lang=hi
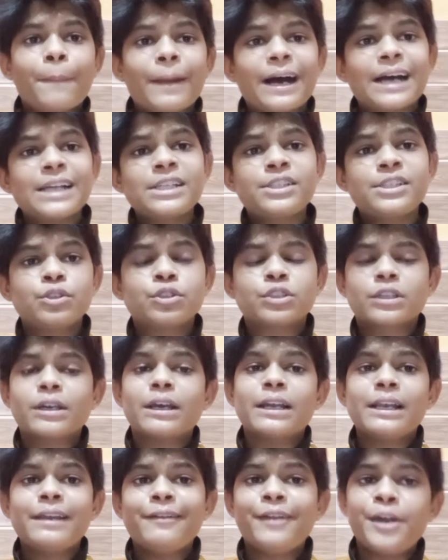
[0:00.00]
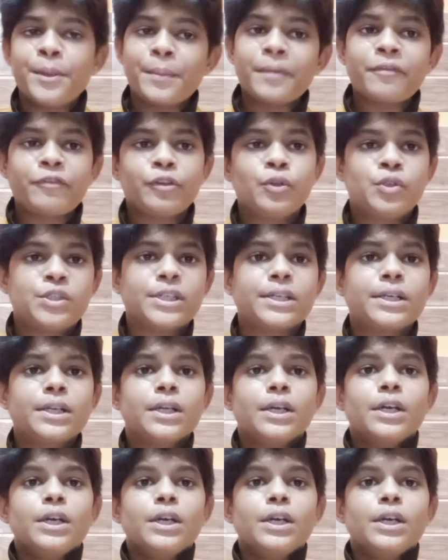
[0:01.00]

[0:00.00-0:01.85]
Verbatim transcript: पास्ट उसके अगली वीडियो में फ्यूचर